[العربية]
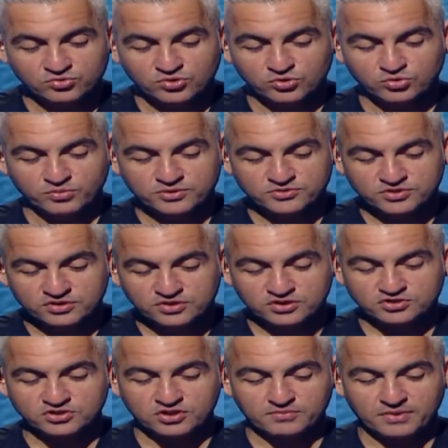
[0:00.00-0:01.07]

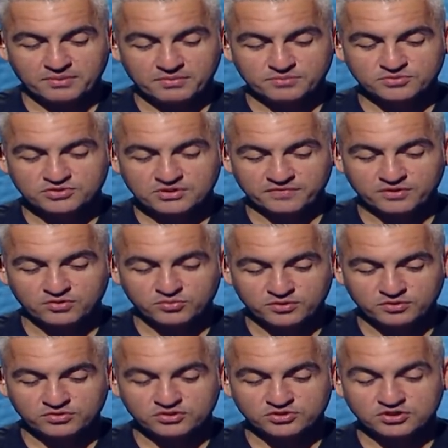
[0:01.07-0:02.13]
316 محمد مصطفى
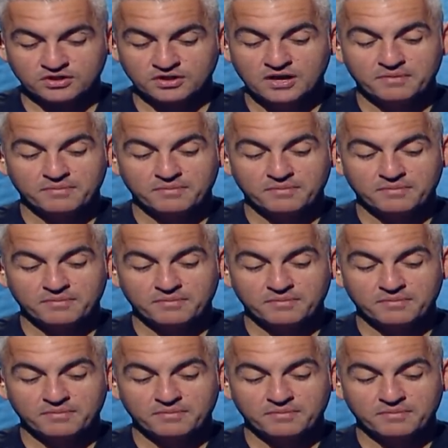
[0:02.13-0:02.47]
312